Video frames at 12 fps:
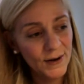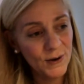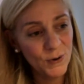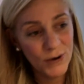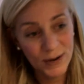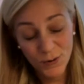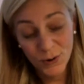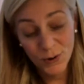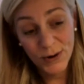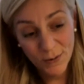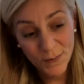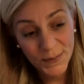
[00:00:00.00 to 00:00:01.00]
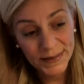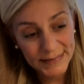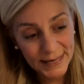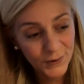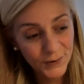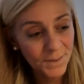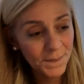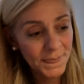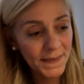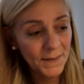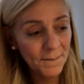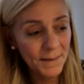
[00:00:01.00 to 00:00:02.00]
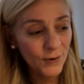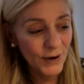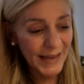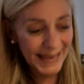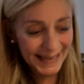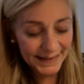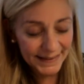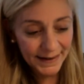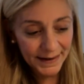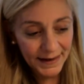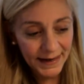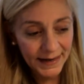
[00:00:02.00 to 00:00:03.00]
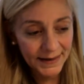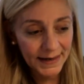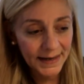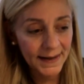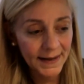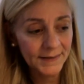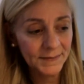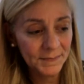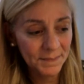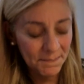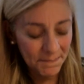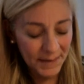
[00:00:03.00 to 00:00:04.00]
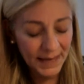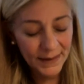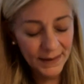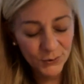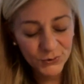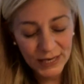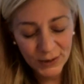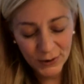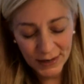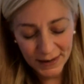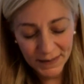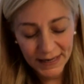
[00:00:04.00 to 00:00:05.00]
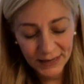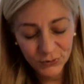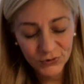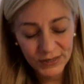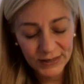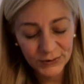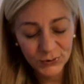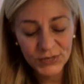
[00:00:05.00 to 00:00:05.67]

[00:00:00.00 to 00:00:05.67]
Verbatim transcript: los los he compartido, pero este en realidad pide auxilio al Espíritu Santo.